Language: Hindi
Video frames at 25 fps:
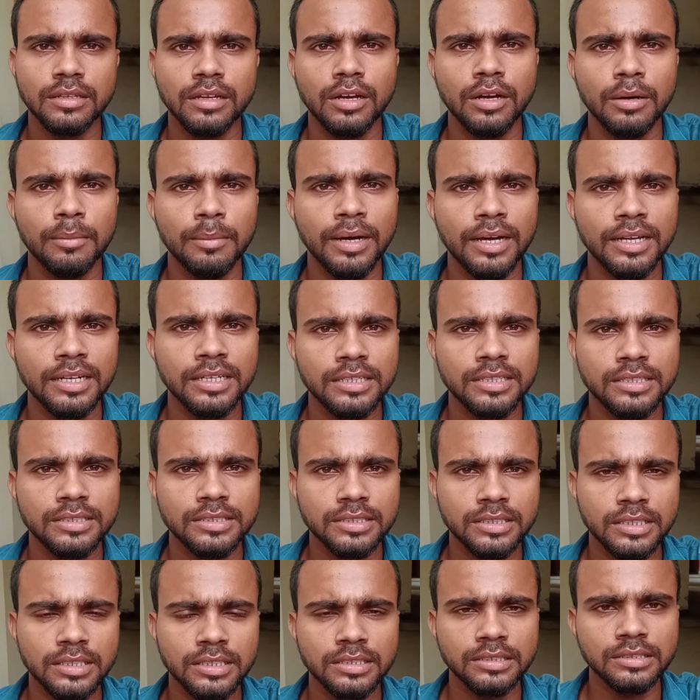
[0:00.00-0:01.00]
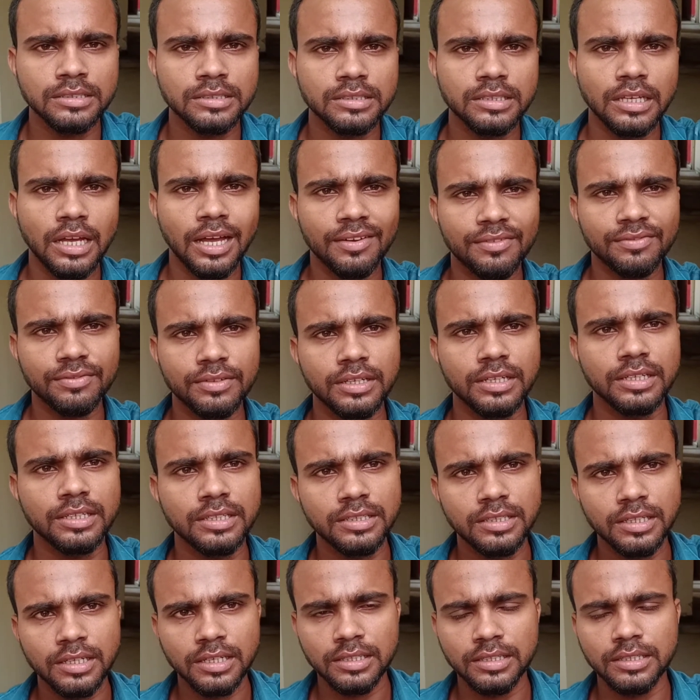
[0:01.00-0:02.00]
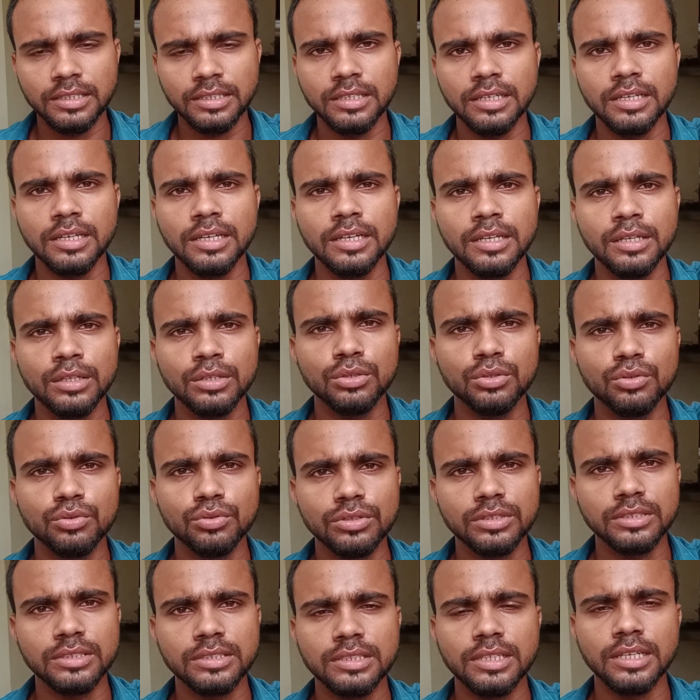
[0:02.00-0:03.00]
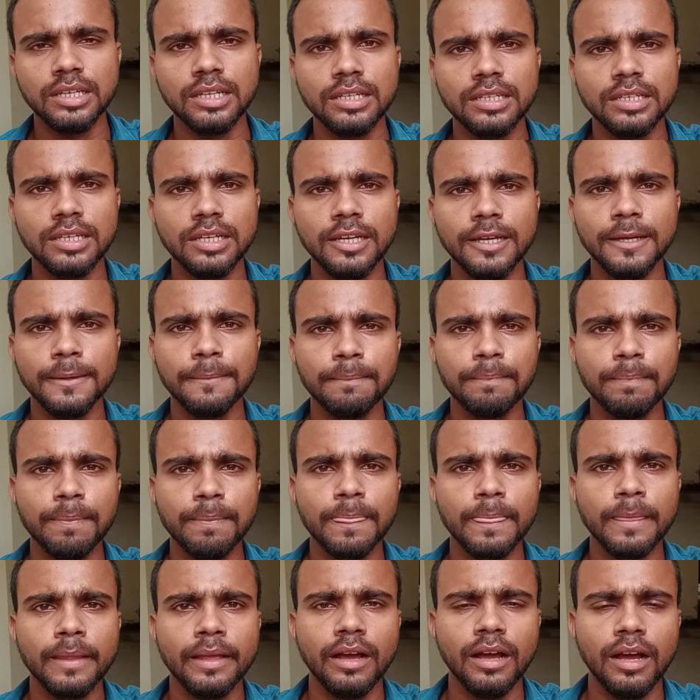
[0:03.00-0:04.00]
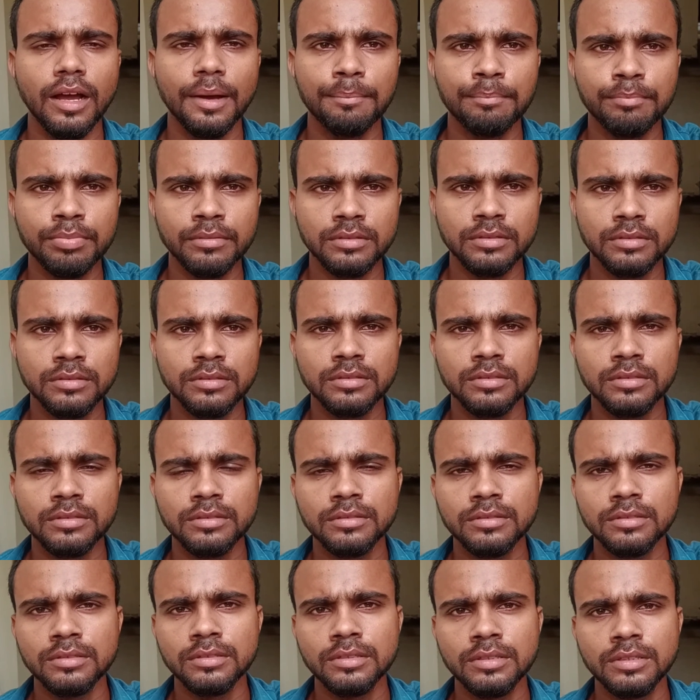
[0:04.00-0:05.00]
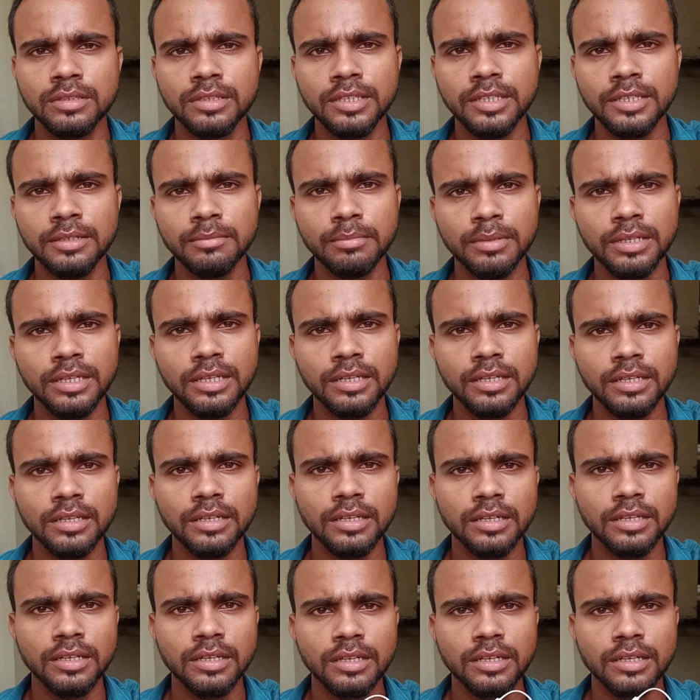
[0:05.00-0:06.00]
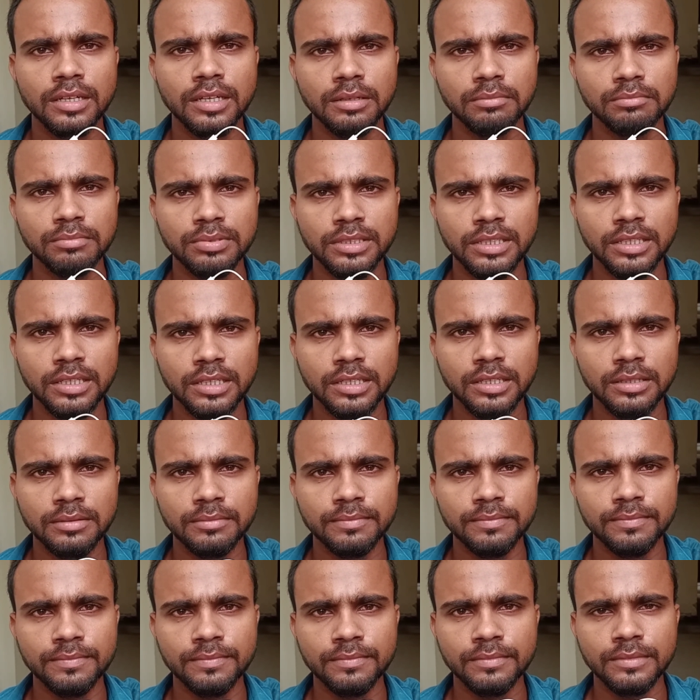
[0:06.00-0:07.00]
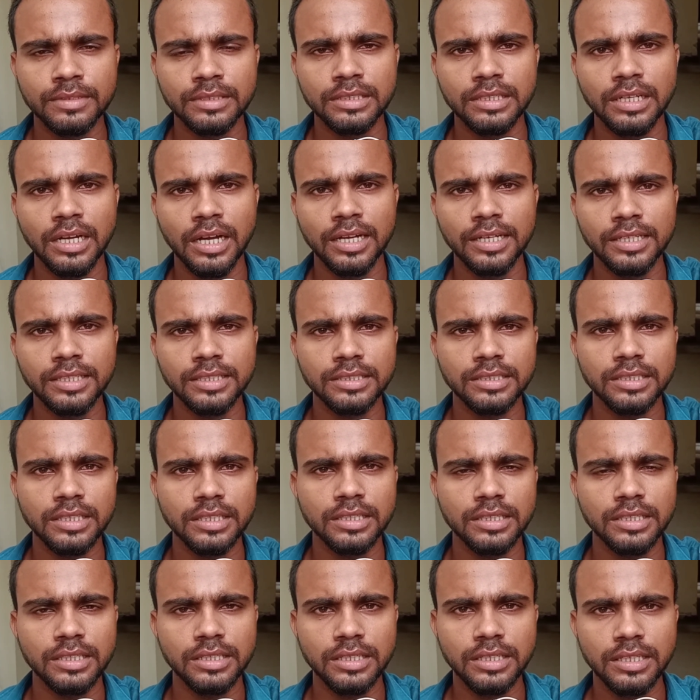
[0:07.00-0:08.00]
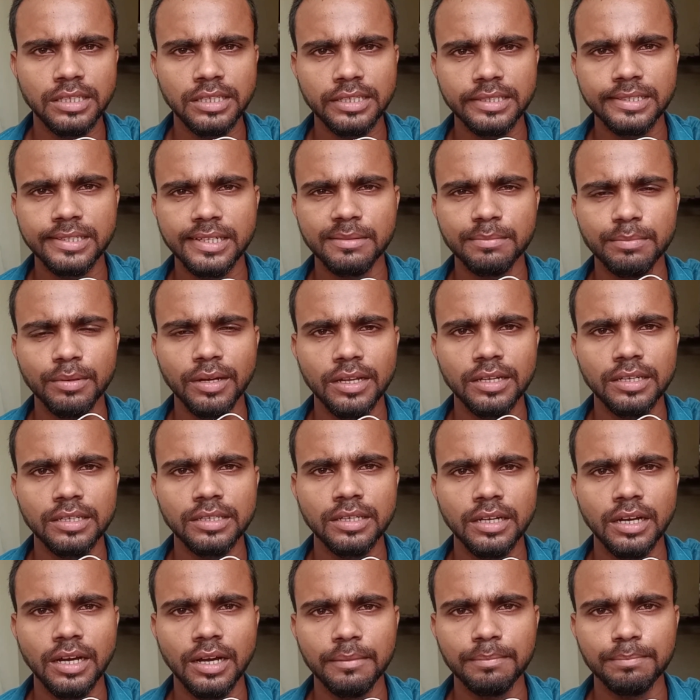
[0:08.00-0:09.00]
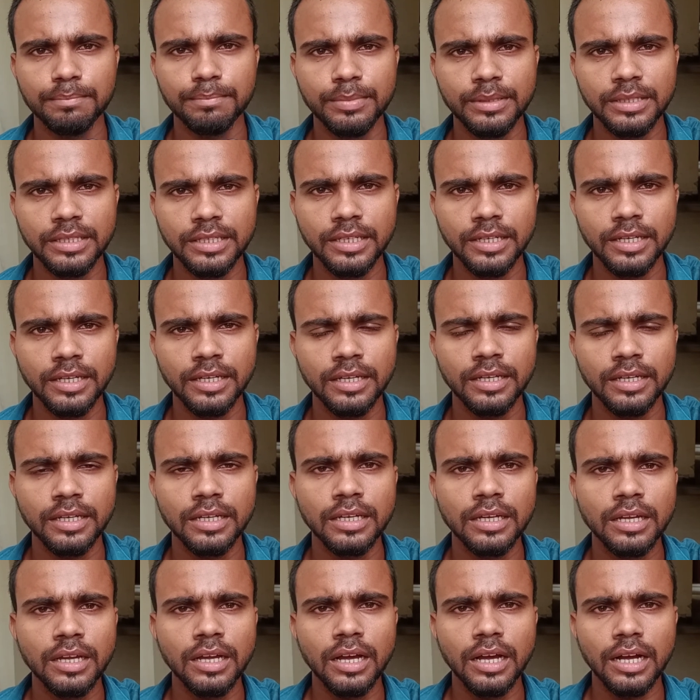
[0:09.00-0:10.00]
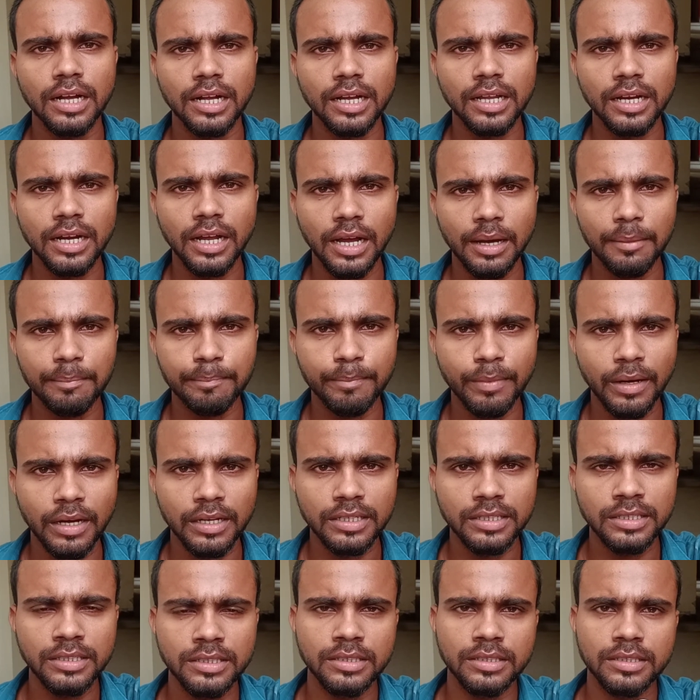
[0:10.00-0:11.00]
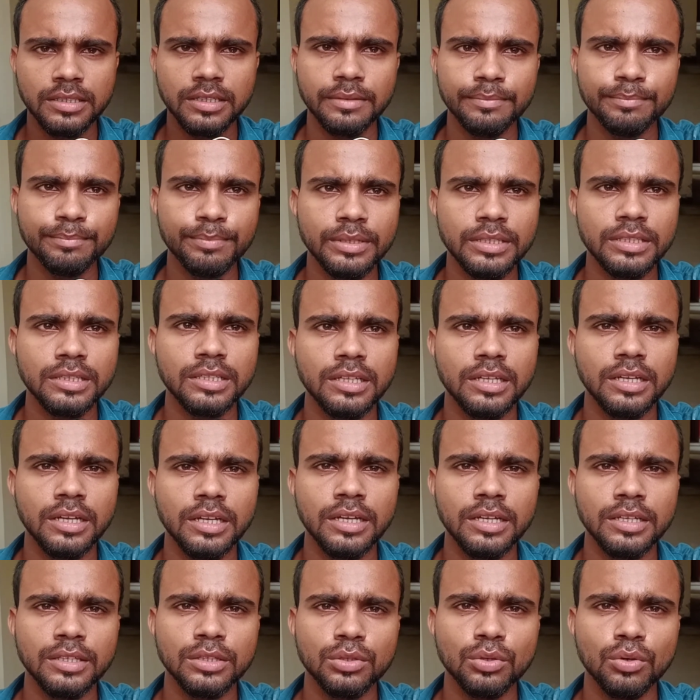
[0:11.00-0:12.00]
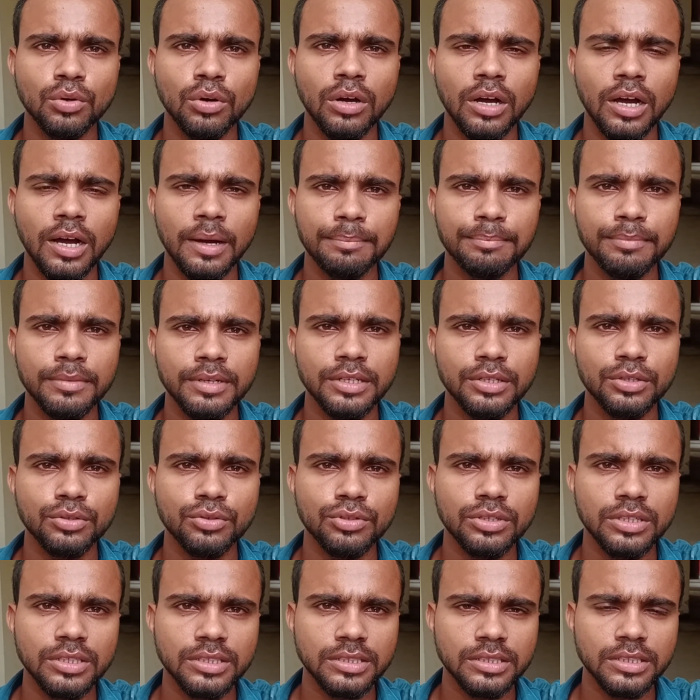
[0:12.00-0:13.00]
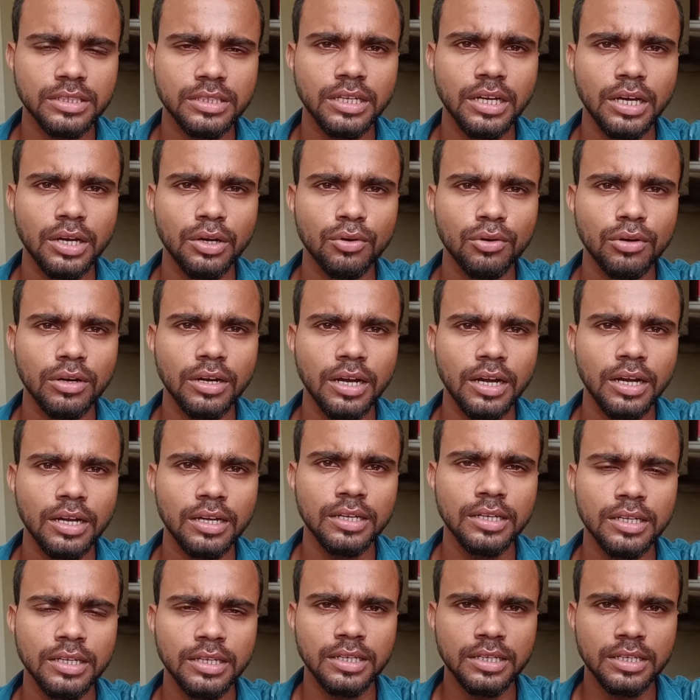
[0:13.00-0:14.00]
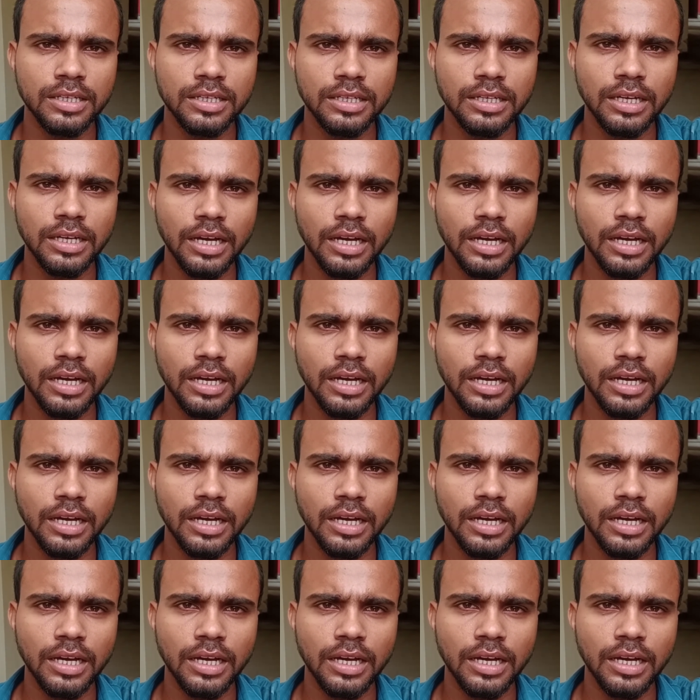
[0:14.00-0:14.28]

हमारी स्किन साफ़ नहीं रहती है तो इसके लिए आप दिन में कम से कम ढाई से तीन लीटर पानी आप पिए अगर आप पानी कम पीते हैं तो आपने नोटिस किया होगा कि